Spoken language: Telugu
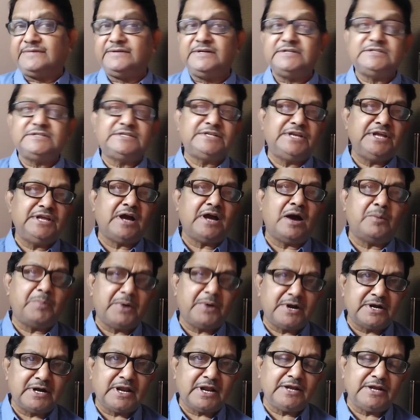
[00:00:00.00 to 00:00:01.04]
అసెట్స్ని
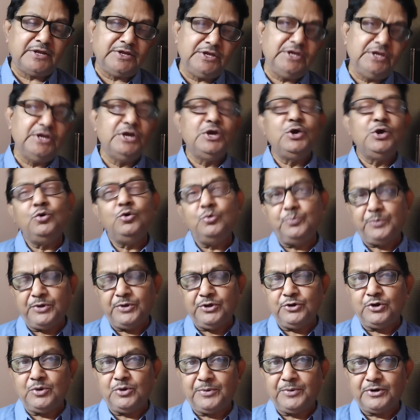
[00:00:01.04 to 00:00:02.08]
కాపాడడానికి
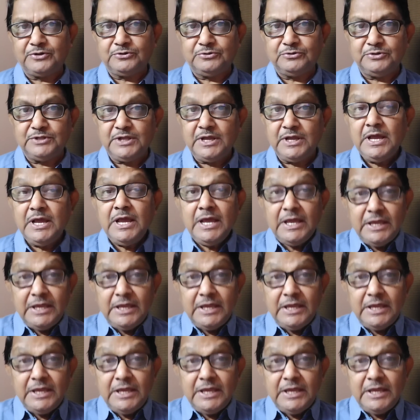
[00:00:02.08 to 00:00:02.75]
ఉపయోగపడుతుంది